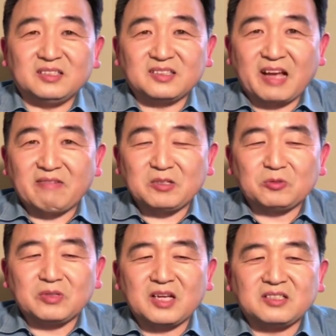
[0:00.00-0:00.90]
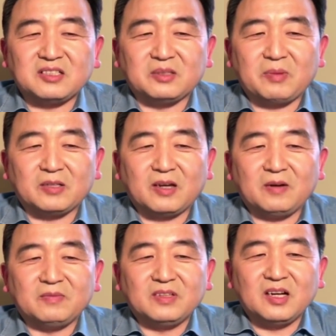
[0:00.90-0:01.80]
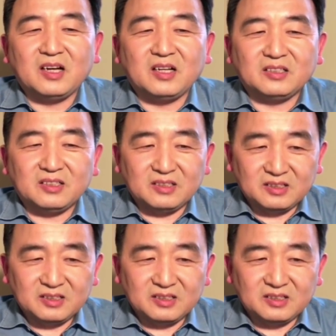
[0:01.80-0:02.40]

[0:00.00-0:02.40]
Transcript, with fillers: 台湾中央社的报道，呃。